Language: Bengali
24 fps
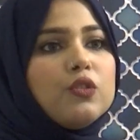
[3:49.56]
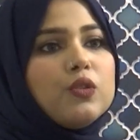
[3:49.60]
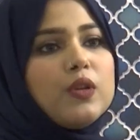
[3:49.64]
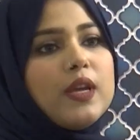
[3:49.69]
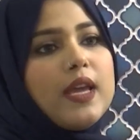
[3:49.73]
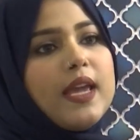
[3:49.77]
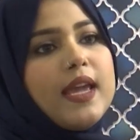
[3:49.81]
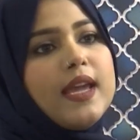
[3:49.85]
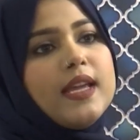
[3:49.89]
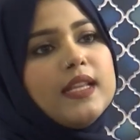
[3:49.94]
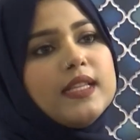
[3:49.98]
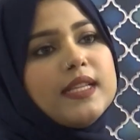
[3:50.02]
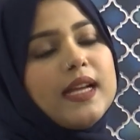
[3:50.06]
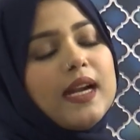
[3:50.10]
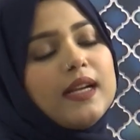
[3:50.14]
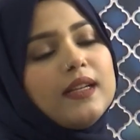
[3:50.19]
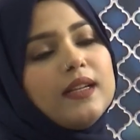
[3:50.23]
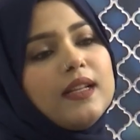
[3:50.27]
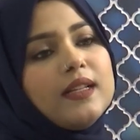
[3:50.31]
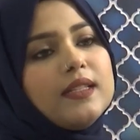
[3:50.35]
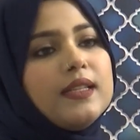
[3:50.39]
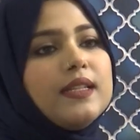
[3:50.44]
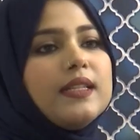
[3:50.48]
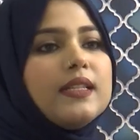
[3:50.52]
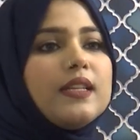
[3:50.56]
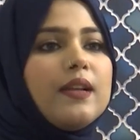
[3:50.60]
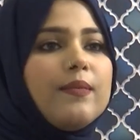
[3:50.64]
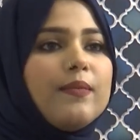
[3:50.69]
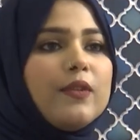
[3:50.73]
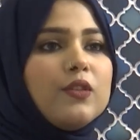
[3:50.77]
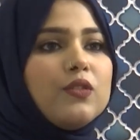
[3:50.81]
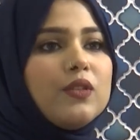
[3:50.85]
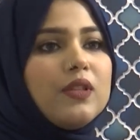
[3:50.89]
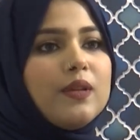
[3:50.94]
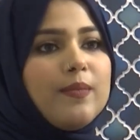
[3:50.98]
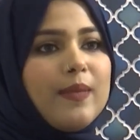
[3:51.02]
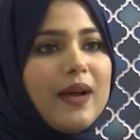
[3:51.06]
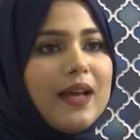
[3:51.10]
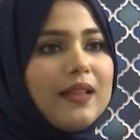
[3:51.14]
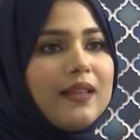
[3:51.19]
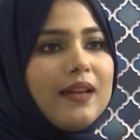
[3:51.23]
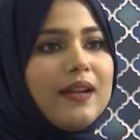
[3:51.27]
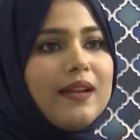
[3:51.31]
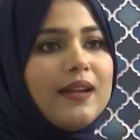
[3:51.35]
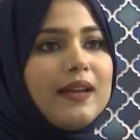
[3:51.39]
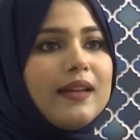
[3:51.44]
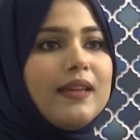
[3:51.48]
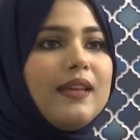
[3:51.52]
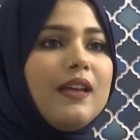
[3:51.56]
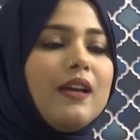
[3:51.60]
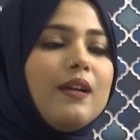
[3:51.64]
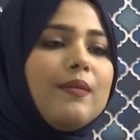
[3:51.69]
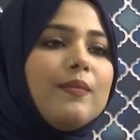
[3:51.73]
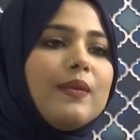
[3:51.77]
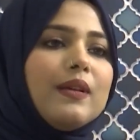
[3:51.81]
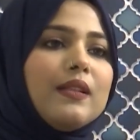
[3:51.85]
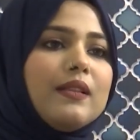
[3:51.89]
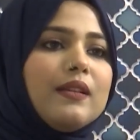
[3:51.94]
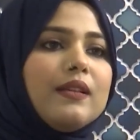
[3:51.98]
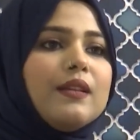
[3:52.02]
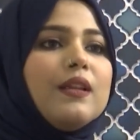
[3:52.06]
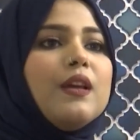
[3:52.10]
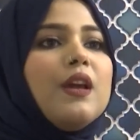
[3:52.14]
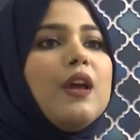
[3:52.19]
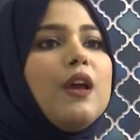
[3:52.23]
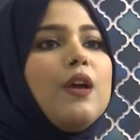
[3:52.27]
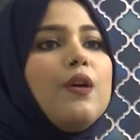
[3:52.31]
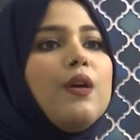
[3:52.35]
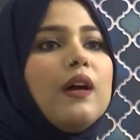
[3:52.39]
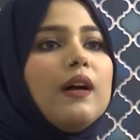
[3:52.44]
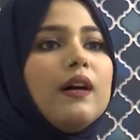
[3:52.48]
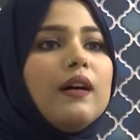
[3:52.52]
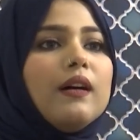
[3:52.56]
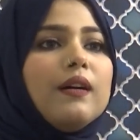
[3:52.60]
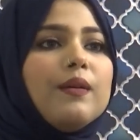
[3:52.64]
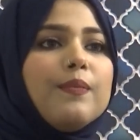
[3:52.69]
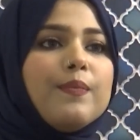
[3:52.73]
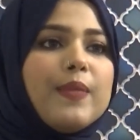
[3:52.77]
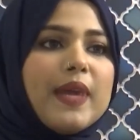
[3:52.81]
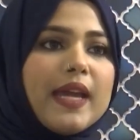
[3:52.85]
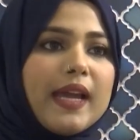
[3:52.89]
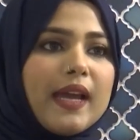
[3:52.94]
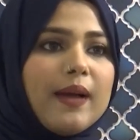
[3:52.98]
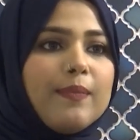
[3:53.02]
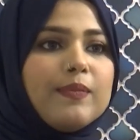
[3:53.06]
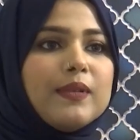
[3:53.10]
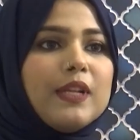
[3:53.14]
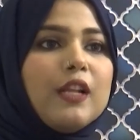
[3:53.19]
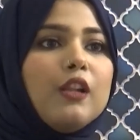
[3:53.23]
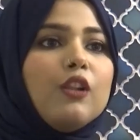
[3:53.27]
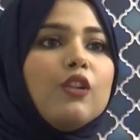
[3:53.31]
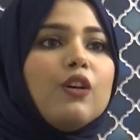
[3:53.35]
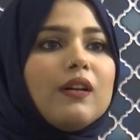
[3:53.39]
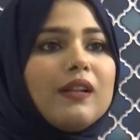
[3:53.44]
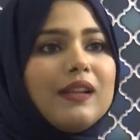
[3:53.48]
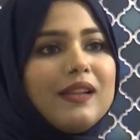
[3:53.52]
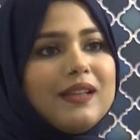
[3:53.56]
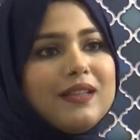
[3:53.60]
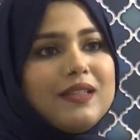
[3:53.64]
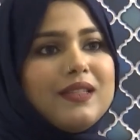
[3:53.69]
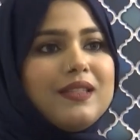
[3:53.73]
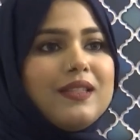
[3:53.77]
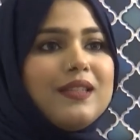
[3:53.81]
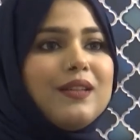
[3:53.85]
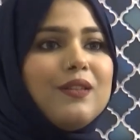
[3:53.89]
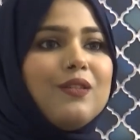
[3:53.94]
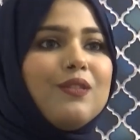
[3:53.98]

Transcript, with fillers: তো এই চারটা জিনিস আমরা যদি মাথায় রাখি আমাদের মেকআপটা লং লাস্টিং